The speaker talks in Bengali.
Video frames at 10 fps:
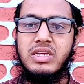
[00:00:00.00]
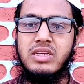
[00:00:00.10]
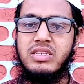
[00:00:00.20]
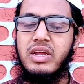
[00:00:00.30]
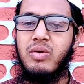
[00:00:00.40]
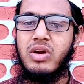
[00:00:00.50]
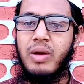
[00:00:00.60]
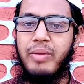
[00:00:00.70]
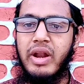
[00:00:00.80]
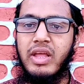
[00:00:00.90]
শরীরে
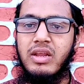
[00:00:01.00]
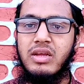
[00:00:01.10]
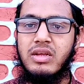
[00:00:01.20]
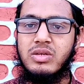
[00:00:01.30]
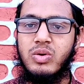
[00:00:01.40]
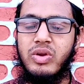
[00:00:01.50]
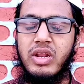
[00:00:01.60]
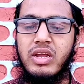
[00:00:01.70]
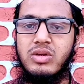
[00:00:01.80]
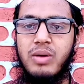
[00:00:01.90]
সবসময় অবস্থান করে
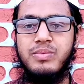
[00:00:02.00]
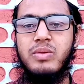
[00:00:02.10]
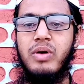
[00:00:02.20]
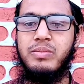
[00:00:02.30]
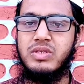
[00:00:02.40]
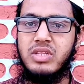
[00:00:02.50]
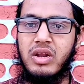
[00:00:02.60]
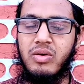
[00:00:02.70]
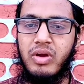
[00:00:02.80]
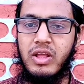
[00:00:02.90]
তো কিছু
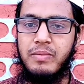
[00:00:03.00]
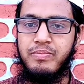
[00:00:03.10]
কিছু